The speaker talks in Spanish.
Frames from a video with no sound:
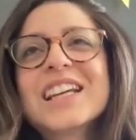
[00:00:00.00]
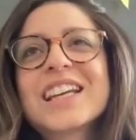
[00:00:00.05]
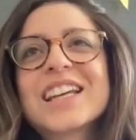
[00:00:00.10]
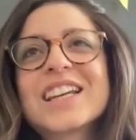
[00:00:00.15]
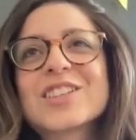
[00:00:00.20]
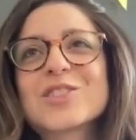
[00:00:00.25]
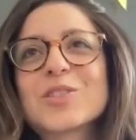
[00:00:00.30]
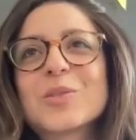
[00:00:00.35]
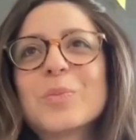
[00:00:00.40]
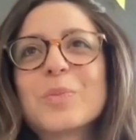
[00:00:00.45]

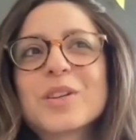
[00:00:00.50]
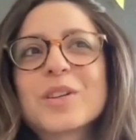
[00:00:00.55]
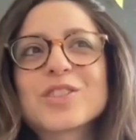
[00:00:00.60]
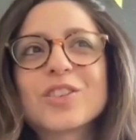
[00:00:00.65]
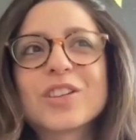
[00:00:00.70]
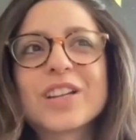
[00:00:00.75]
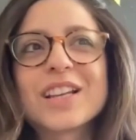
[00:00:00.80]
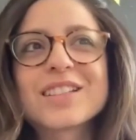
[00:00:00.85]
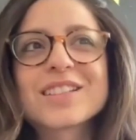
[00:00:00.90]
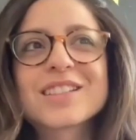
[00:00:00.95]
Que son
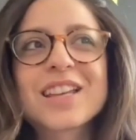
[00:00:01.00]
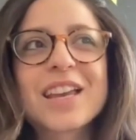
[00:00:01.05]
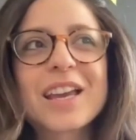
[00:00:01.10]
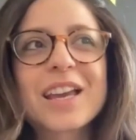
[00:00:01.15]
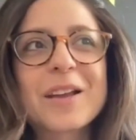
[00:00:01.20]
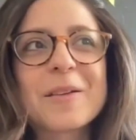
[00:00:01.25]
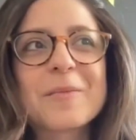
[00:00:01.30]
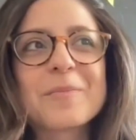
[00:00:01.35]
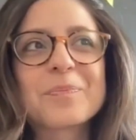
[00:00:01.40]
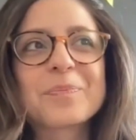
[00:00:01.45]
personas
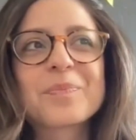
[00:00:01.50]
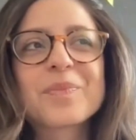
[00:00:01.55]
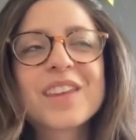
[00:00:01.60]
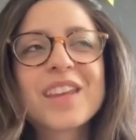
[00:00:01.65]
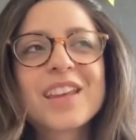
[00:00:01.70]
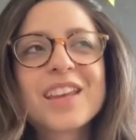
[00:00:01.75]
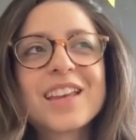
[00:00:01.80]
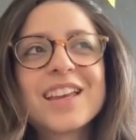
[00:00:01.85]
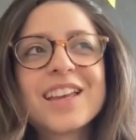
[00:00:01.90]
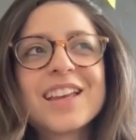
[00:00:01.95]
que,
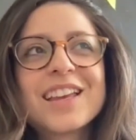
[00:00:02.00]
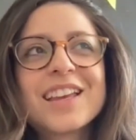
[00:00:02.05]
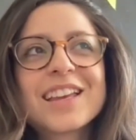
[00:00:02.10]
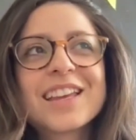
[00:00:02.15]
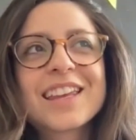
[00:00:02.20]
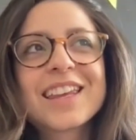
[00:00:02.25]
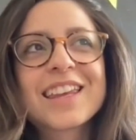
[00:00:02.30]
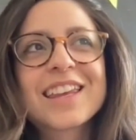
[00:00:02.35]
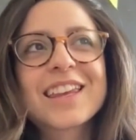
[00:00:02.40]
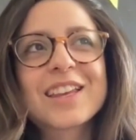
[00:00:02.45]

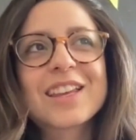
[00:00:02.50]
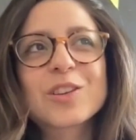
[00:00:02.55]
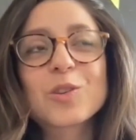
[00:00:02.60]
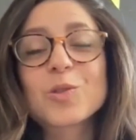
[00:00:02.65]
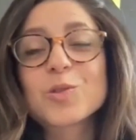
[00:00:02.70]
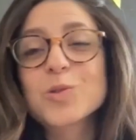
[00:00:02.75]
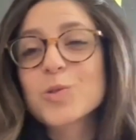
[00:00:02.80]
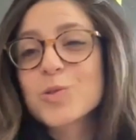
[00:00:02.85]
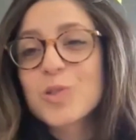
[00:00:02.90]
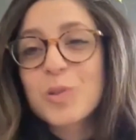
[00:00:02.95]
que
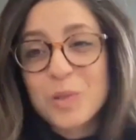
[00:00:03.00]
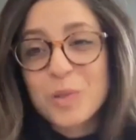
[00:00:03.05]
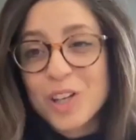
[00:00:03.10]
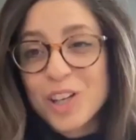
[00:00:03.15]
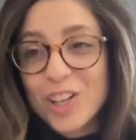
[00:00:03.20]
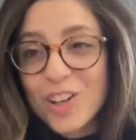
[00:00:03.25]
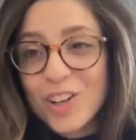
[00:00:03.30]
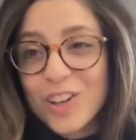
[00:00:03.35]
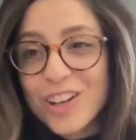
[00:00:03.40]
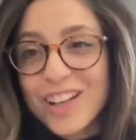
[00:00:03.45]
con sus
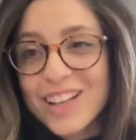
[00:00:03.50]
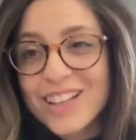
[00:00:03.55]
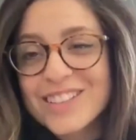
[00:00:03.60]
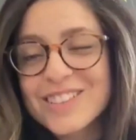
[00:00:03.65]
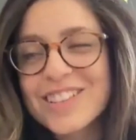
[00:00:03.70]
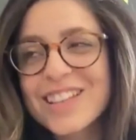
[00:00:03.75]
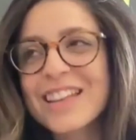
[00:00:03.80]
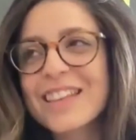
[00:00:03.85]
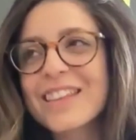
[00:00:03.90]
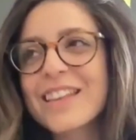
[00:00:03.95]

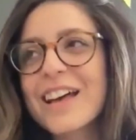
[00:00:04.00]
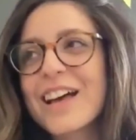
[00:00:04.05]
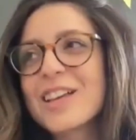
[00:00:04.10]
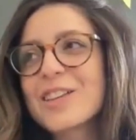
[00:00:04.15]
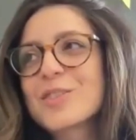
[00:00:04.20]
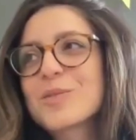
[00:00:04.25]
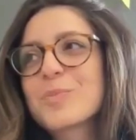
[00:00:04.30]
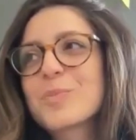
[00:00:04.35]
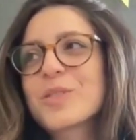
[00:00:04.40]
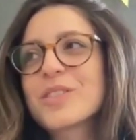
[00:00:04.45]
opiniones
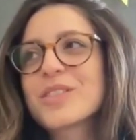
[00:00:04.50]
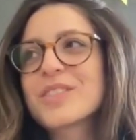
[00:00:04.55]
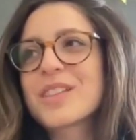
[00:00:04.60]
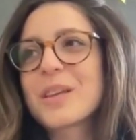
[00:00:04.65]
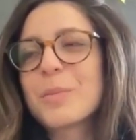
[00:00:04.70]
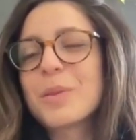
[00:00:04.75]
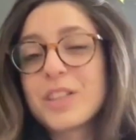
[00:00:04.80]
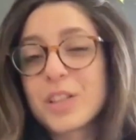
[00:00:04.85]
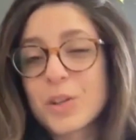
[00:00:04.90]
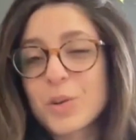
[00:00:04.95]
quizás pues
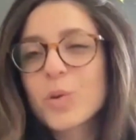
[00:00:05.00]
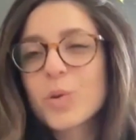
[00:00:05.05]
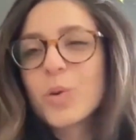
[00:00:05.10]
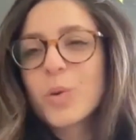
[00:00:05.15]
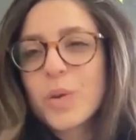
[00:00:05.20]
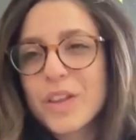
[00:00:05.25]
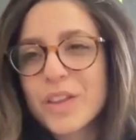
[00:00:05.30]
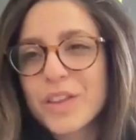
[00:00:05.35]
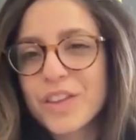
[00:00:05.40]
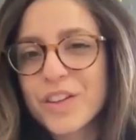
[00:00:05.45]
emiten un
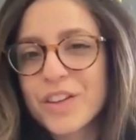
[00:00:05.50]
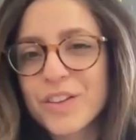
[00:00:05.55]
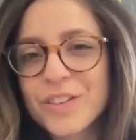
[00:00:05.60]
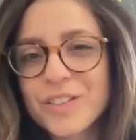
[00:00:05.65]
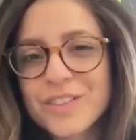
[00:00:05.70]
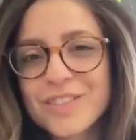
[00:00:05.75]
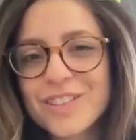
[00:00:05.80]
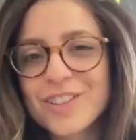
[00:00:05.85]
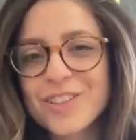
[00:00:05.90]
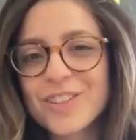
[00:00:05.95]

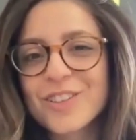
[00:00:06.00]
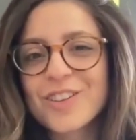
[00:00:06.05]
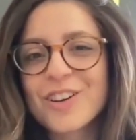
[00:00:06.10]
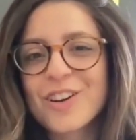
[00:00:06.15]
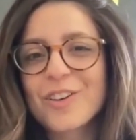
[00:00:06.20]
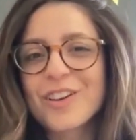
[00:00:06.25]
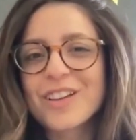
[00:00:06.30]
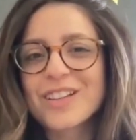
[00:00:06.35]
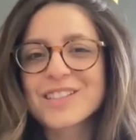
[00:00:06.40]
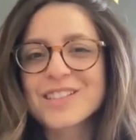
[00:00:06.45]
juicio, ¿no?
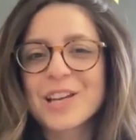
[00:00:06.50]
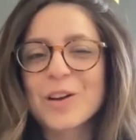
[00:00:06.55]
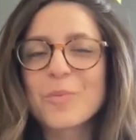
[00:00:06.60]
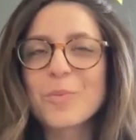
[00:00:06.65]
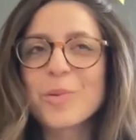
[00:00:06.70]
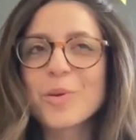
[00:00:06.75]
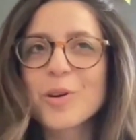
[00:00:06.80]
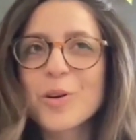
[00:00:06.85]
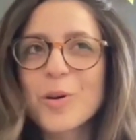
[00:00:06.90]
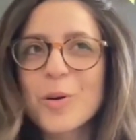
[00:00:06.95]
Aunque sea
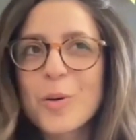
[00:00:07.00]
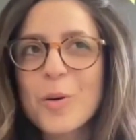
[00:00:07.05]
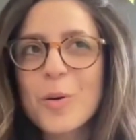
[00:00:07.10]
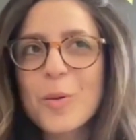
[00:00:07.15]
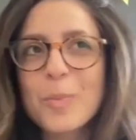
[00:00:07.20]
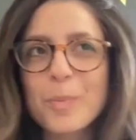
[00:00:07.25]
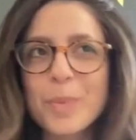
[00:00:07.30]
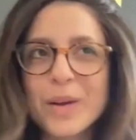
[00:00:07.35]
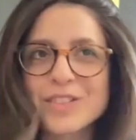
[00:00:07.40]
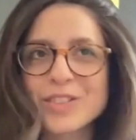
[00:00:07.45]
un
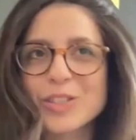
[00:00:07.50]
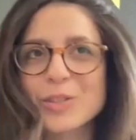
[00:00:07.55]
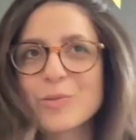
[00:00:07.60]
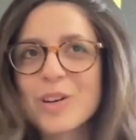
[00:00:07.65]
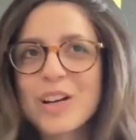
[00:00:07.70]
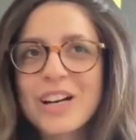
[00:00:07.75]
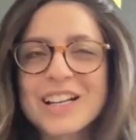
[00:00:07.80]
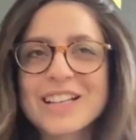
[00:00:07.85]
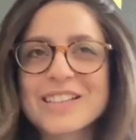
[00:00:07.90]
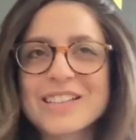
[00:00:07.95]
poco
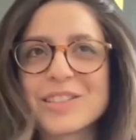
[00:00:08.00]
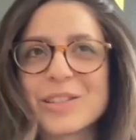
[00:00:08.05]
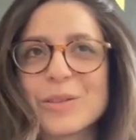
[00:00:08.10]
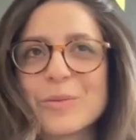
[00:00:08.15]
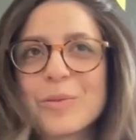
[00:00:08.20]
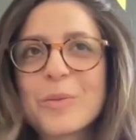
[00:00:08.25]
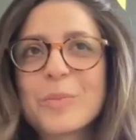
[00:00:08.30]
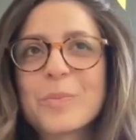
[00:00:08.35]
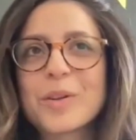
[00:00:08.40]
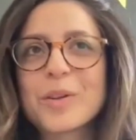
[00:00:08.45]

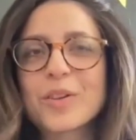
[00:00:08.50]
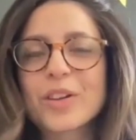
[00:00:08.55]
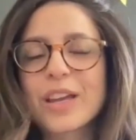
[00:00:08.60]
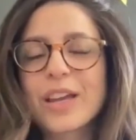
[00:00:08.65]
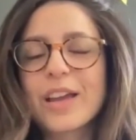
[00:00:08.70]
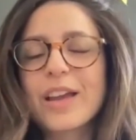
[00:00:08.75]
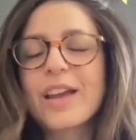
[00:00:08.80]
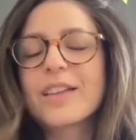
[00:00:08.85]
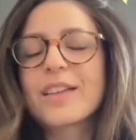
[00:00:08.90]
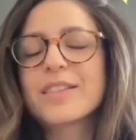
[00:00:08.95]
pasivo-agresivo, pero
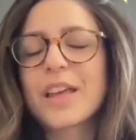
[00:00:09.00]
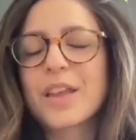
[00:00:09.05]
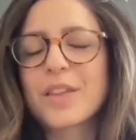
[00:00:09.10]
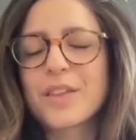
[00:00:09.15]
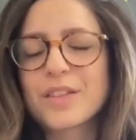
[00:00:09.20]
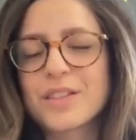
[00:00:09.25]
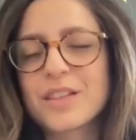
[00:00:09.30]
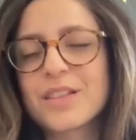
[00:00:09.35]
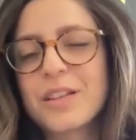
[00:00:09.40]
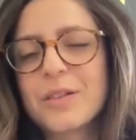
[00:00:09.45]
que te
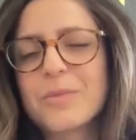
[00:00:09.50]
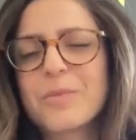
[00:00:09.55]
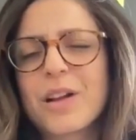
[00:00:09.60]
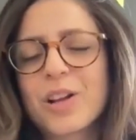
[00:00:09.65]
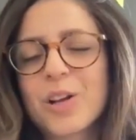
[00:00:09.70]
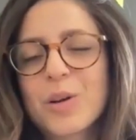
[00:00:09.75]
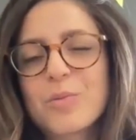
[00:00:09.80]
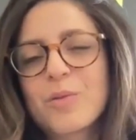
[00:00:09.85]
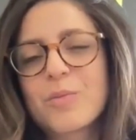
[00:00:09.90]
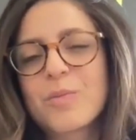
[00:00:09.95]
hace sentir
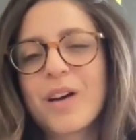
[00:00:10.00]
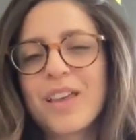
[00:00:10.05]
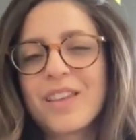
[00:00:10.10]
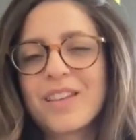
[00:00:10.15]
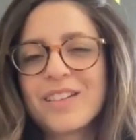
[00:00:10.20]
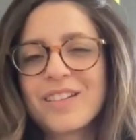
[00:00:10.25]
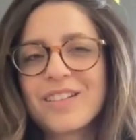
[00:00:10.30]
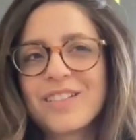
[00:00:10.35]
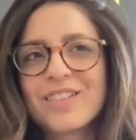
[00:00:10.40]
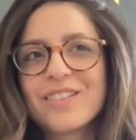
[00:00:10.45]
mal como
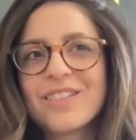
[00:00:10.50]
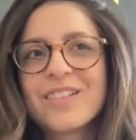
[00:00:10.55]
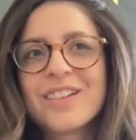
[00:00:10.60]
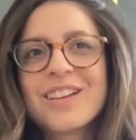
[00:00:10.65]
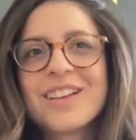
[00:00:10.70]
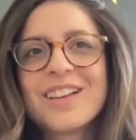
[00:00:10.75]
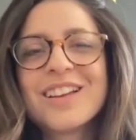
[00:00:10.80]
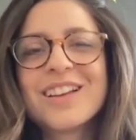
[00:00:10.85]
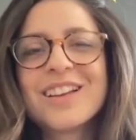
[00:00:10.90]
madre, ¿no?